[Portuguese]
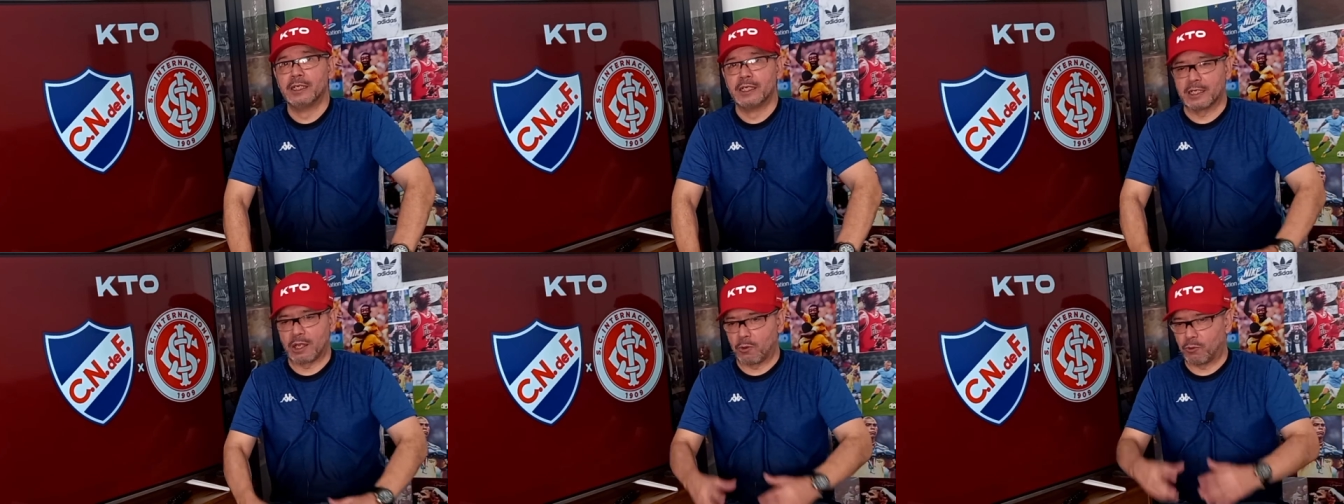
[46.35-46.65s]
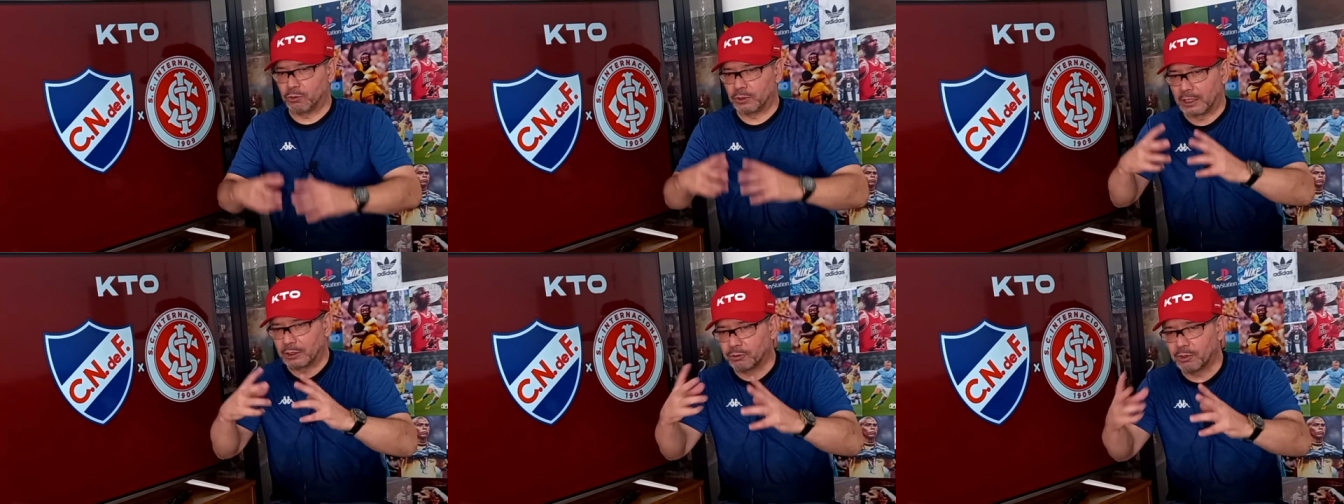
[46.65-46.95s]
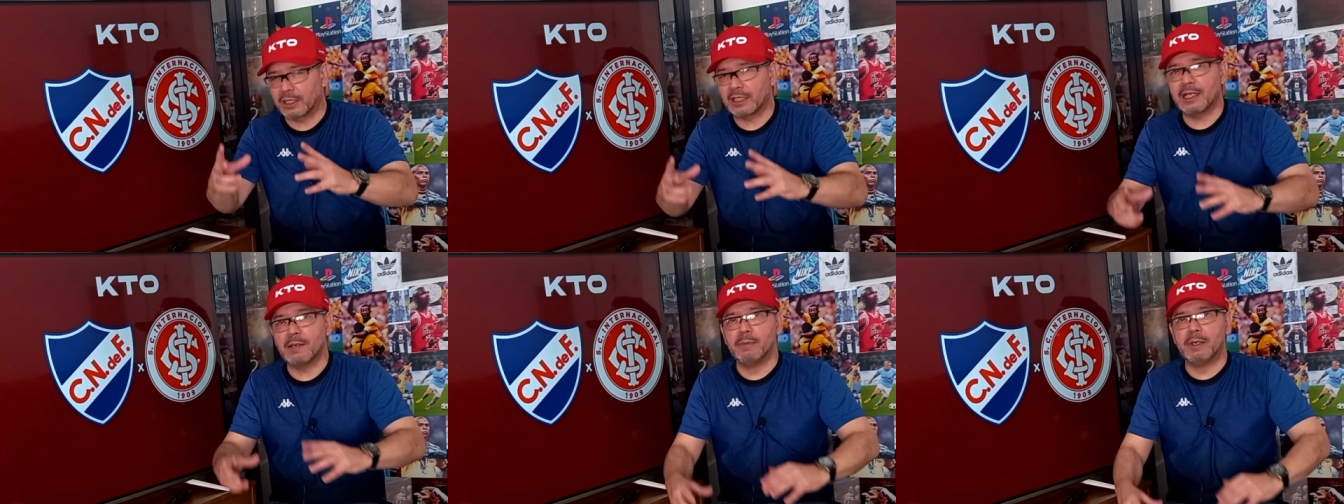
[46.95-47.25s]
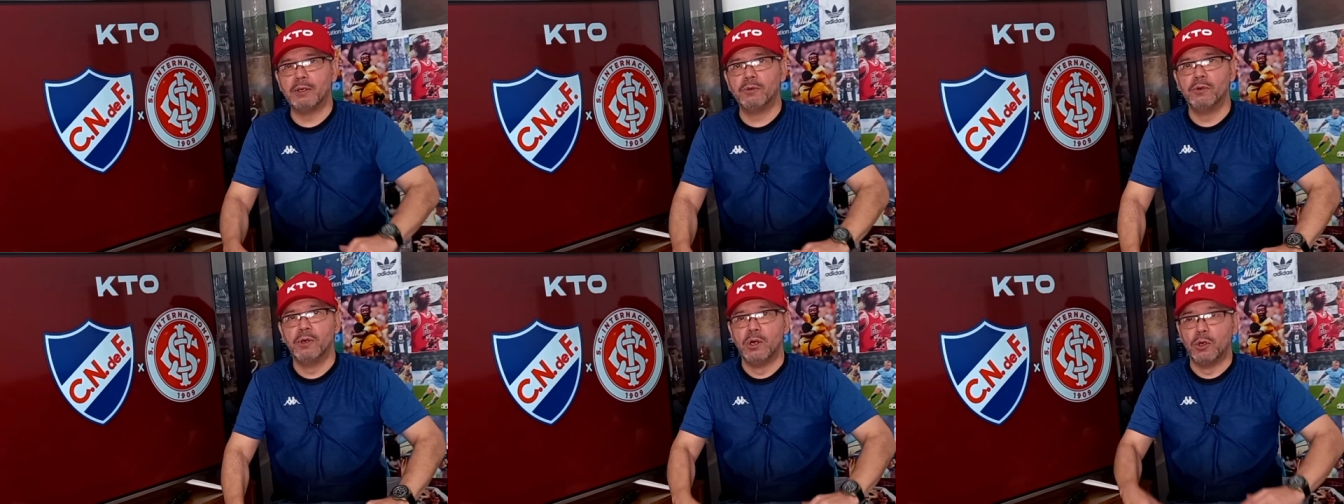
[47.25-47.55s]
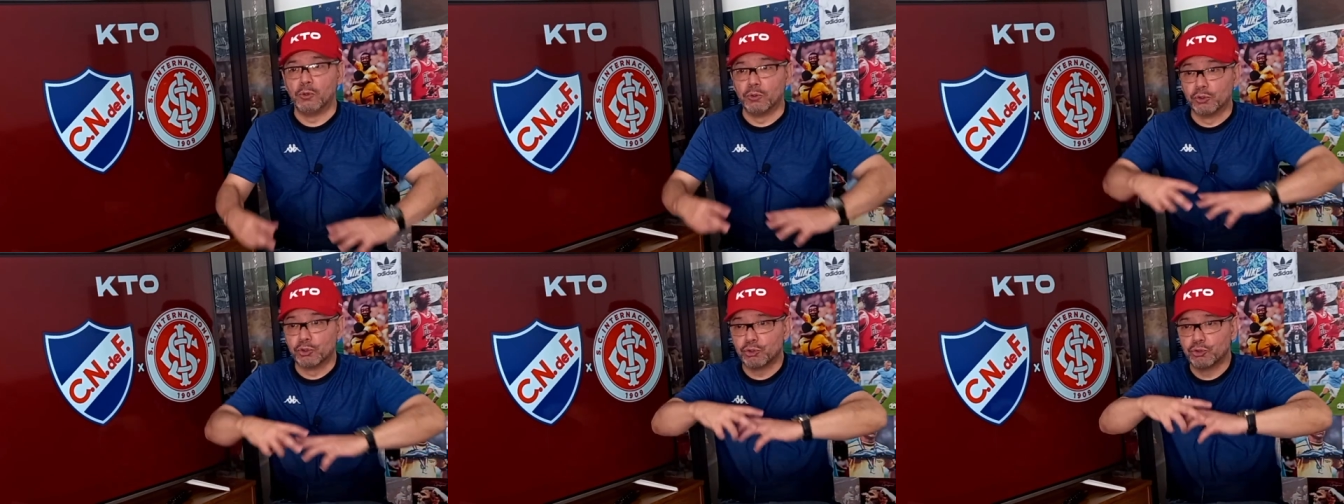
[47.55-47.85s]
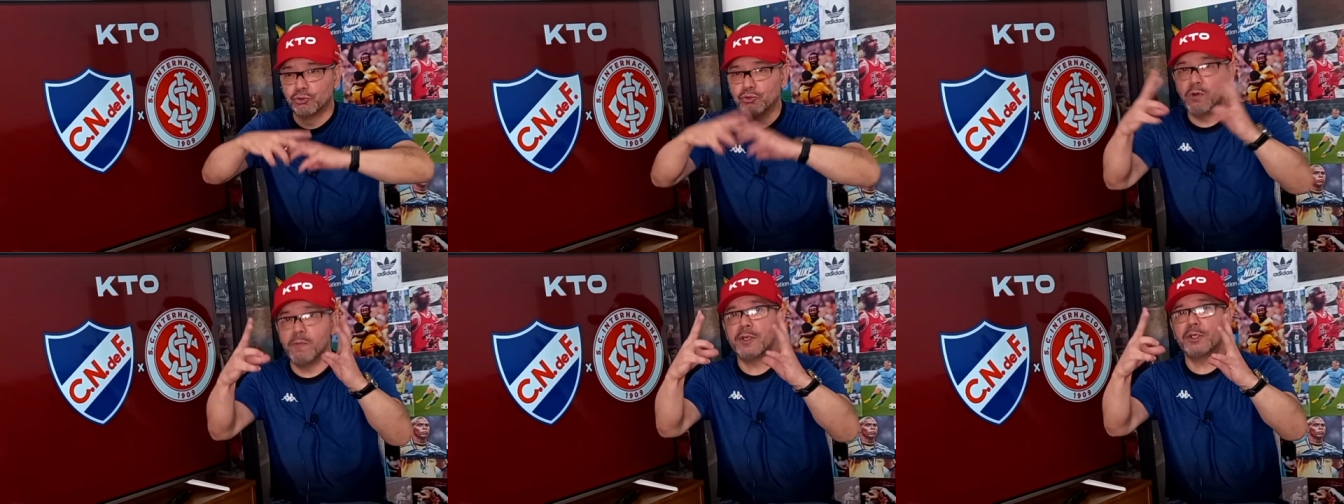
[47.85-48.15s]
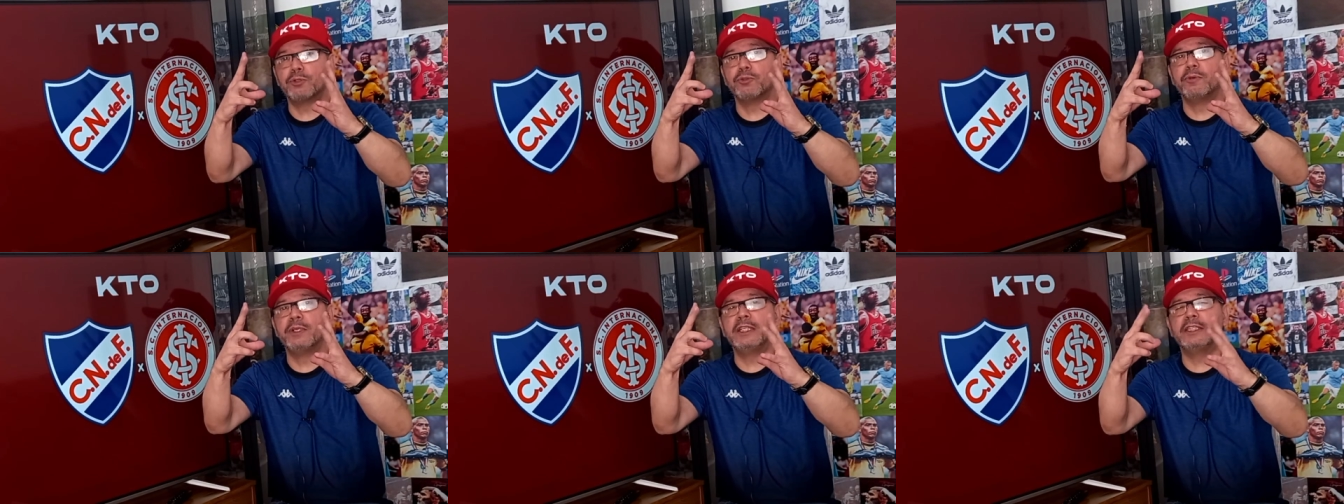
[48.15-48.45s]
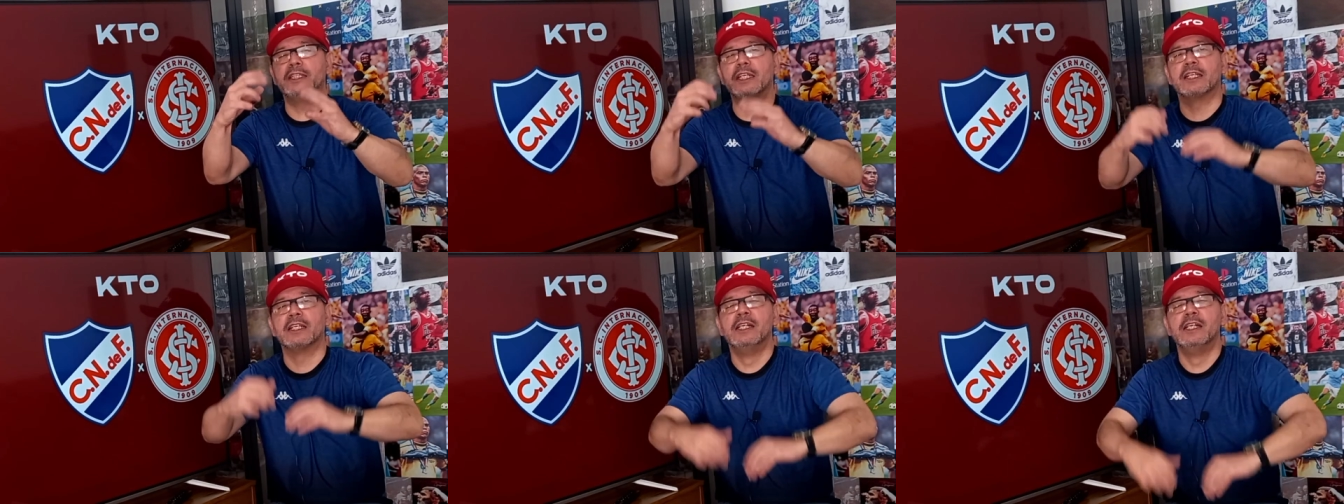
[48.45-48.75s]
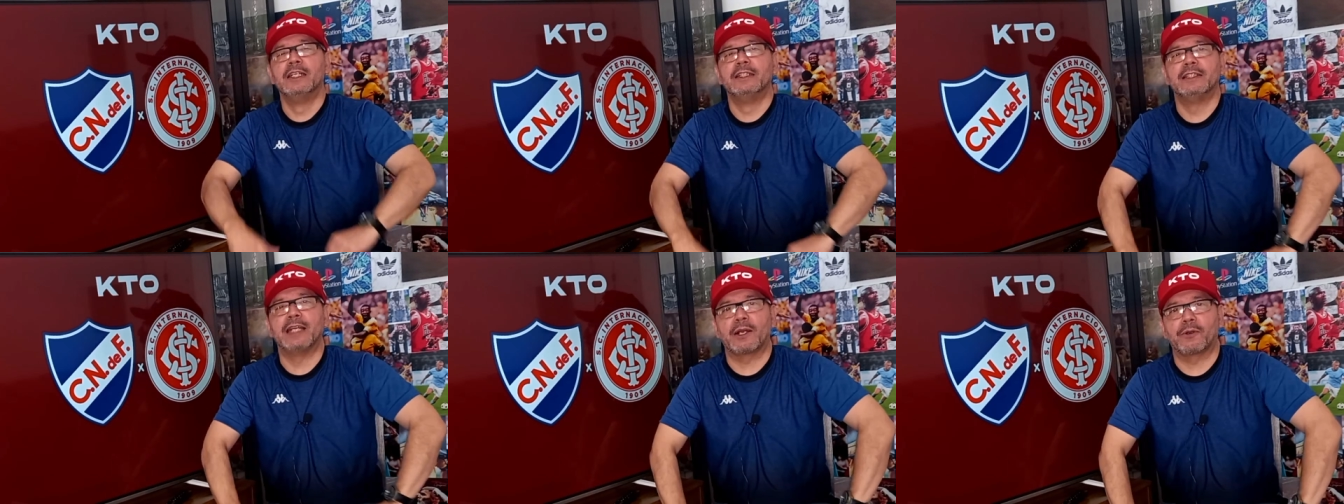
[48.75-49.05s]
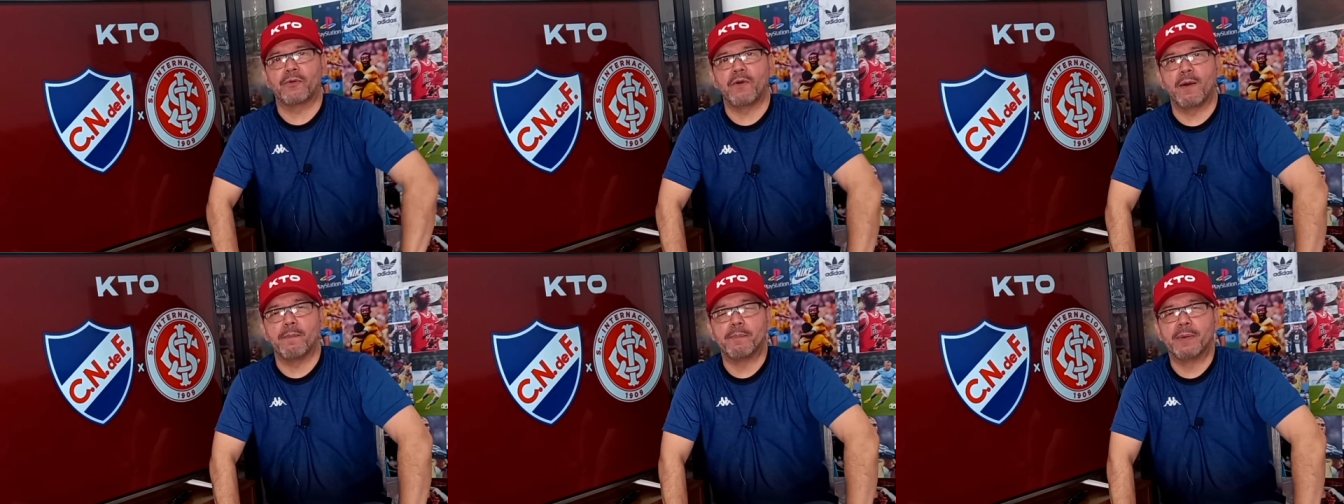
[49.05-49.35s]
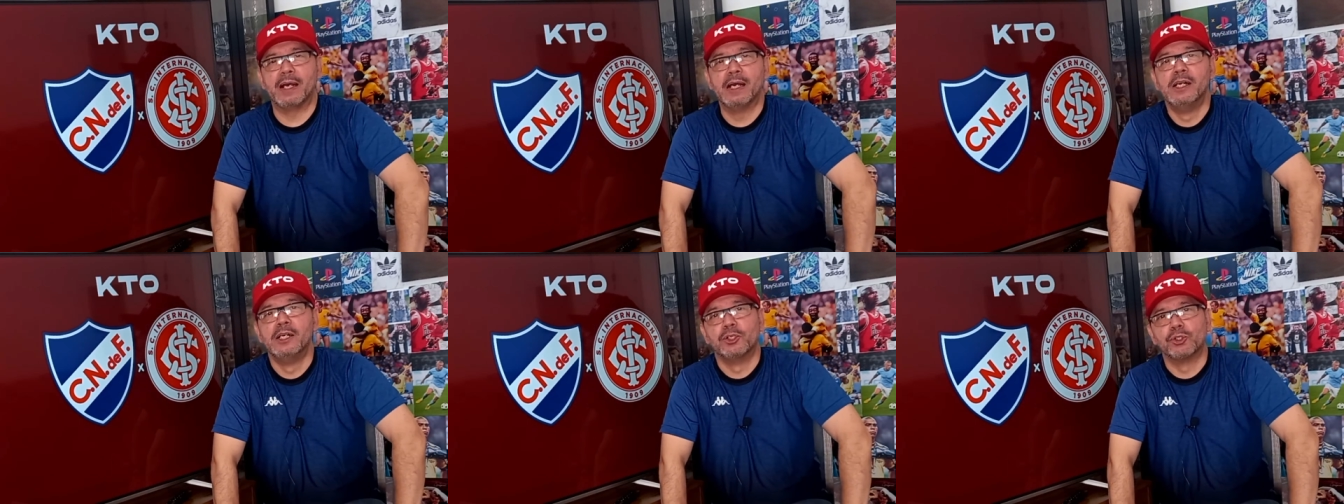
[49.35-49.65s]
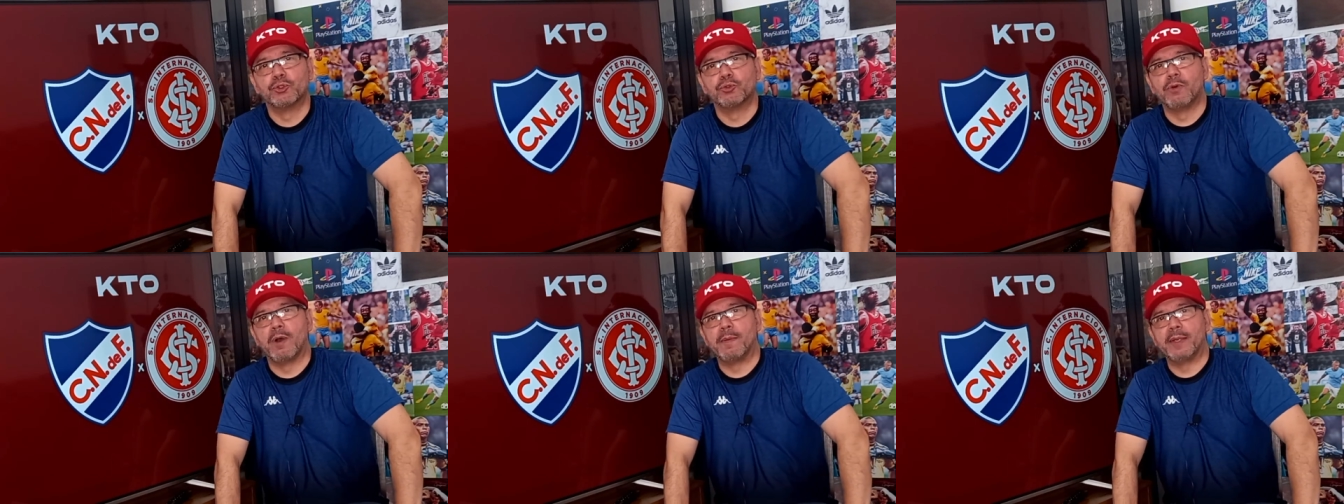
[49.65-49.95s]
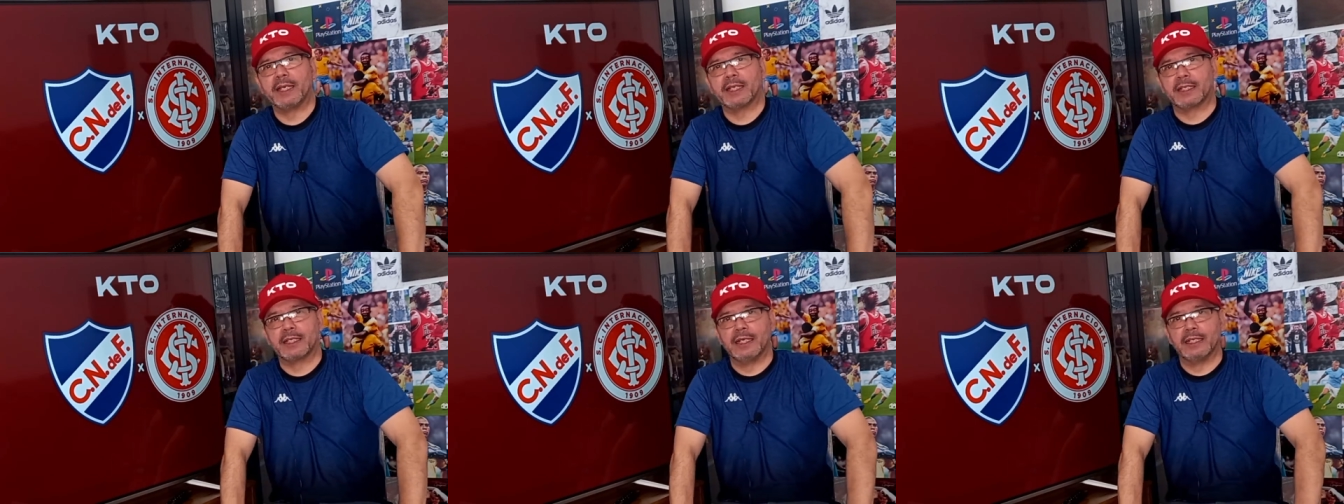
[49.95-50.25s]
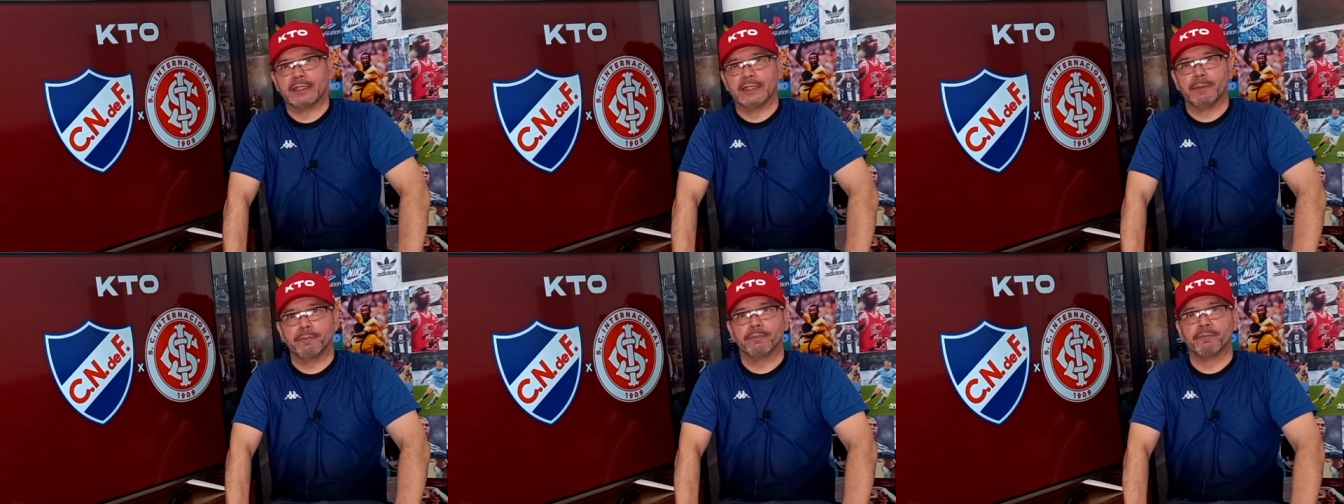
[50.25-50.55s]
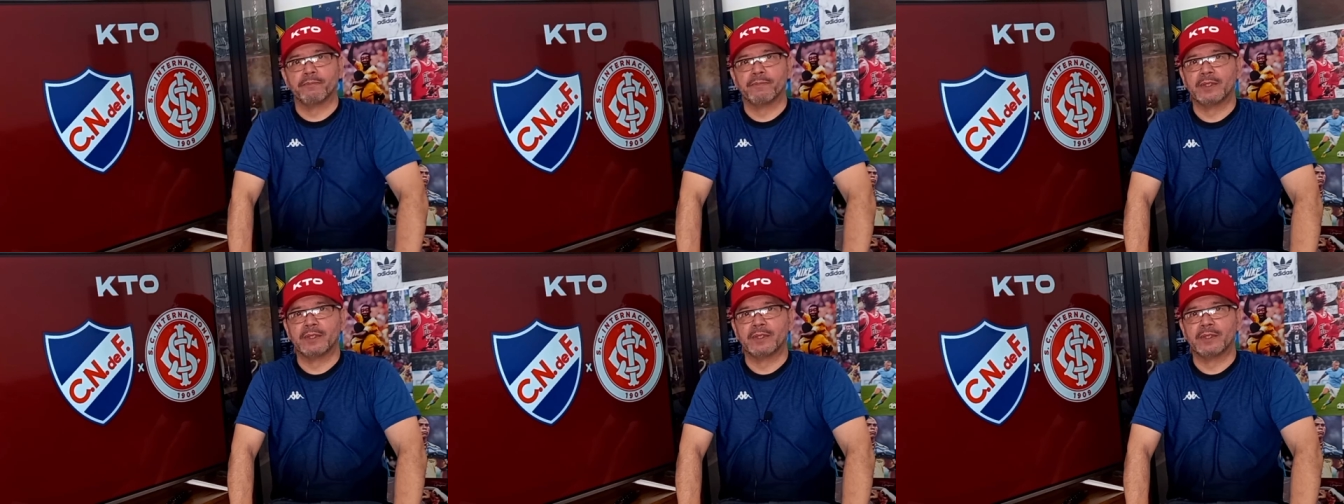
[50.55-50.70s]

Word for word: calculadora na mão, os números do Inter na Copa Sul-Americana.